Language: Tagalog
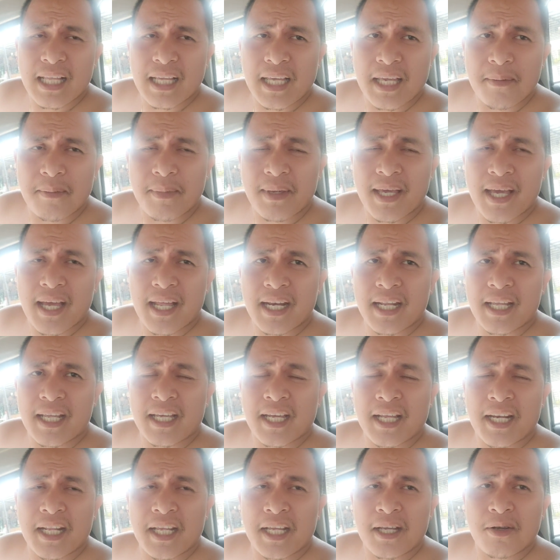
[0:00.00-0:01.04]
lagi mi ani
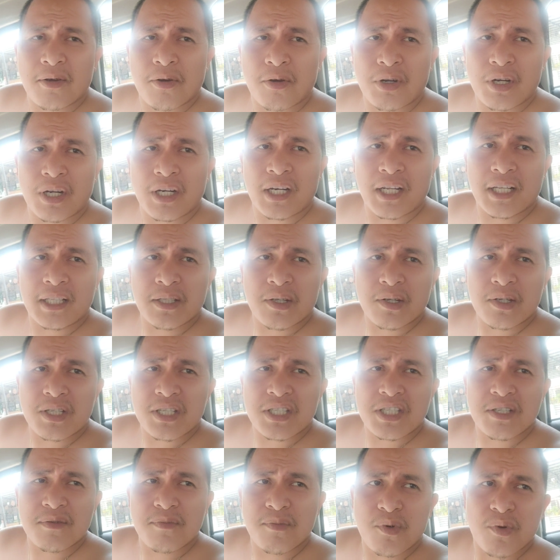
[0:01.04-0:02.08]
kaning coordinator sa
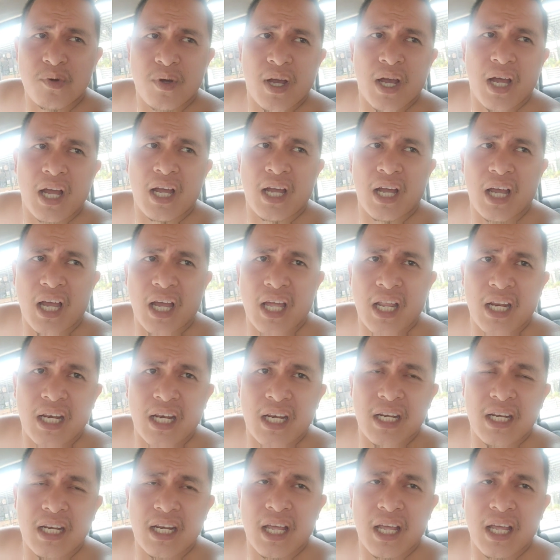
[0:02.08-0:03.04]
Sibunga nga